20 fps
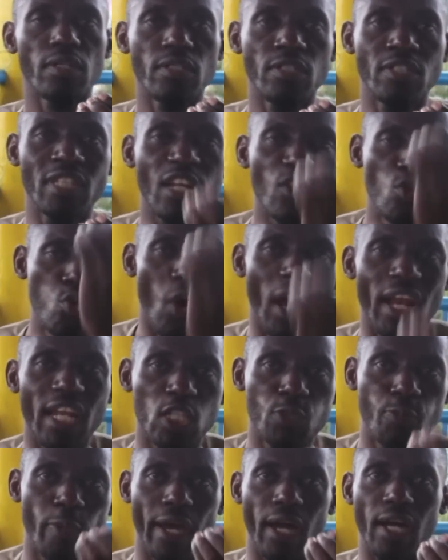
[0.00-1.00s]
je dois
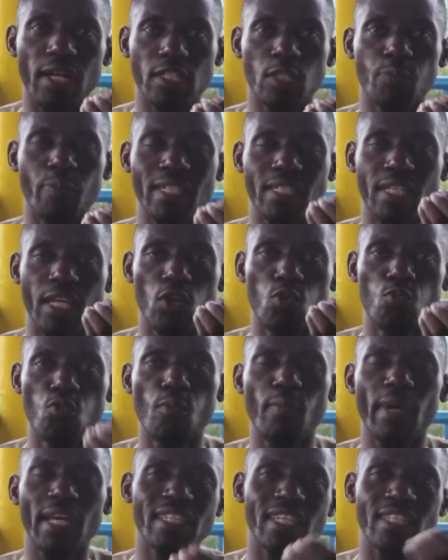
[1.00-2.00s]
l'espérance parce que
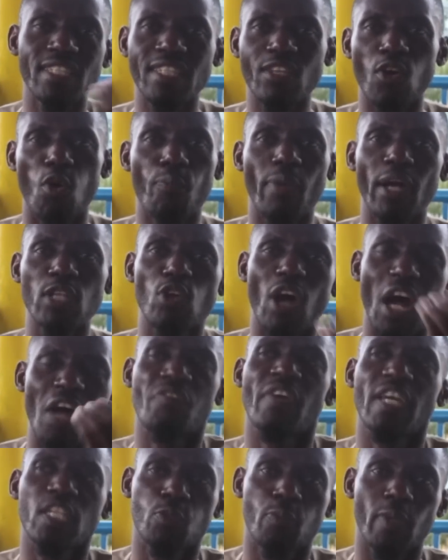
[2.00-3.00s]
Lumumba et ses compagnons
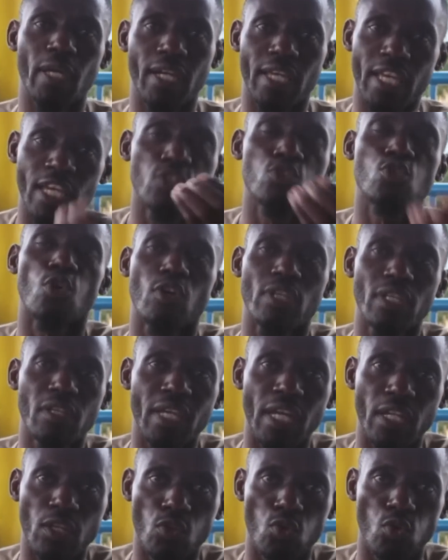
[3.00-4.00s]
avaient espéré. Ils ont eu
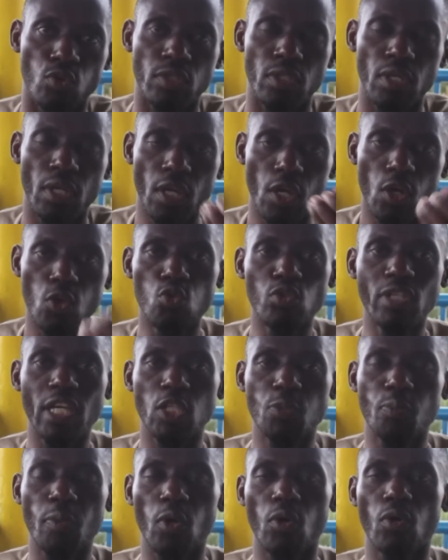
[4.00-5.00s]
gain de cause. Nous
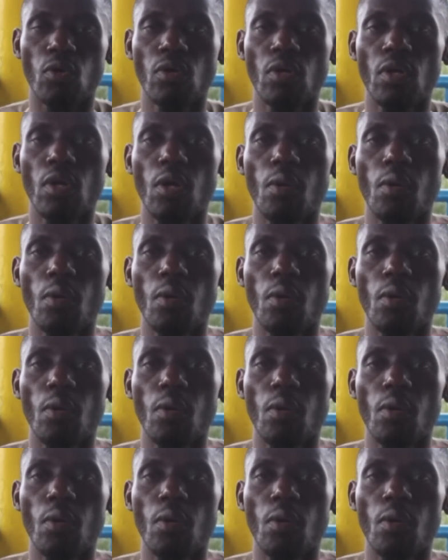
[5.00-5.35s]
espérons.